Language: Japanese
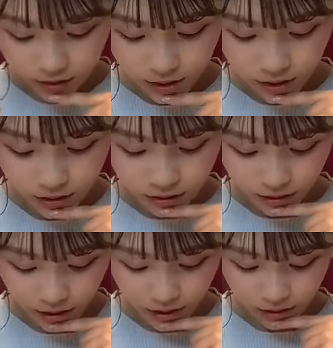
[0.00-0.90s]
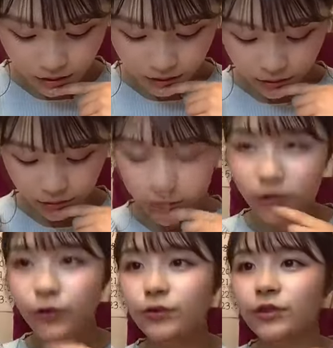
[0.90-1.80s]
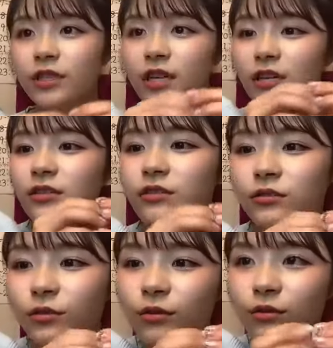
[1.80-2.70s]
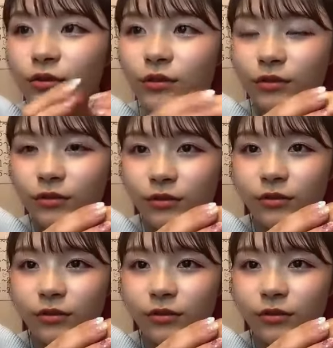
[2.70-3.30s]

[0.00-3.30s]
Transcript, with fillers: てやって夜に3週を作る